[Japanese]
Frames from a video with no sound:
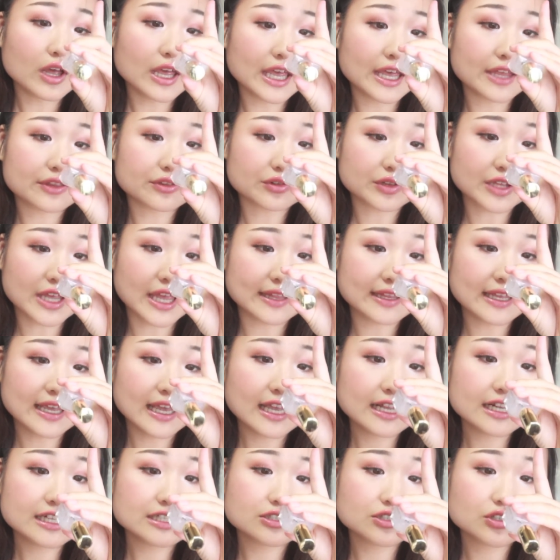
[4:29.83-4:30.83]
えーとね、
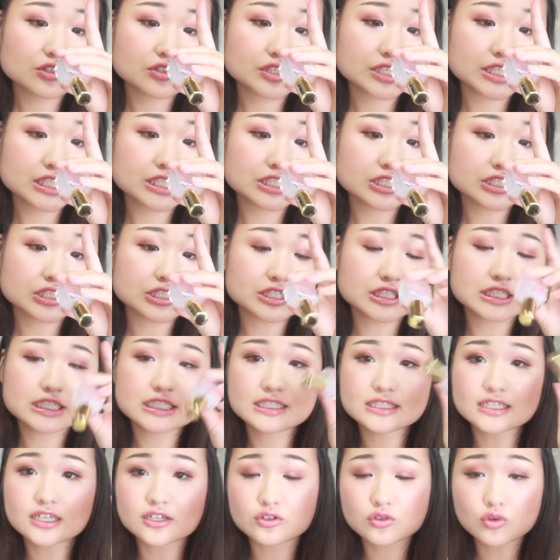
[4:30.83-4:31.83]

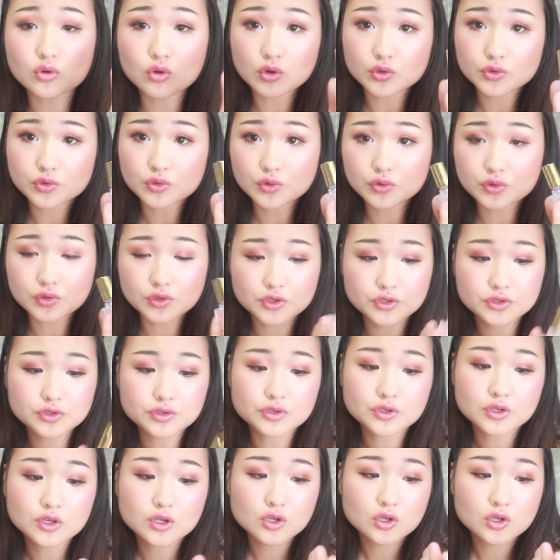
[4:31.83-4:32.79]
ネイリストクイッククリスタルコートという